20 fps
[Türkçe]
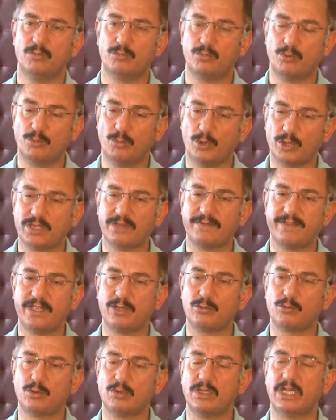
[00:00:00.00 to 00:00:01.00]
Bu
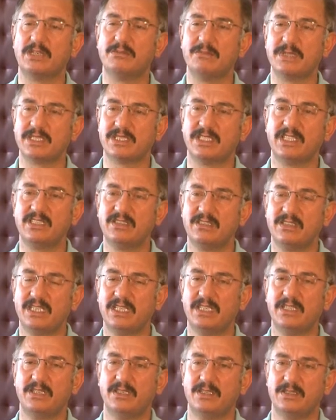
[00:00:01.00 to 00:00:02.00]
motiflerin kullanılması
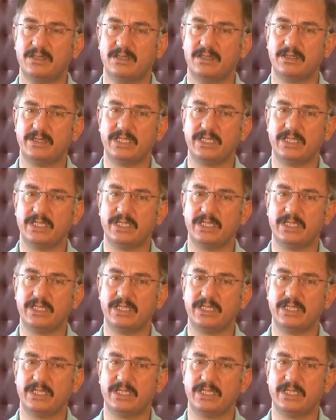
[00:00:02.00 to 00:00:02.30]
e,